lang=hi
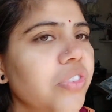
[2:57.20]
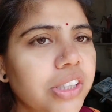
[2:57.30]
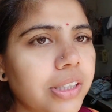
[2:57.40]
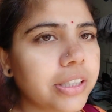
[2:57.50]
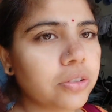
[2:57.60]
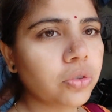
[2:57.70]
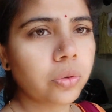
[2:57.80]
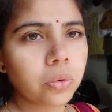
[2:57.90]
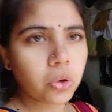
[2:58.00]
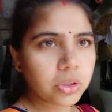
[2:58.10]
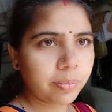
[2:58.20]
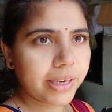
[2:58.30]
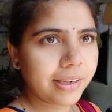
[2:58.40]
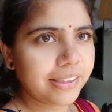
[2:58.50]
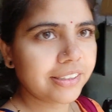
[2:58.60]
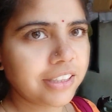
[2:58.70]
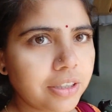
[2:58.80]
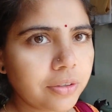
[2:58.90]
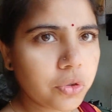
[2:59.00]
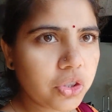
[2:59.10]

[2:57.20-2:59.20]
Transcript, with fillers: चेतन तो के जो फ्लोट मैंने लिए थे ना वो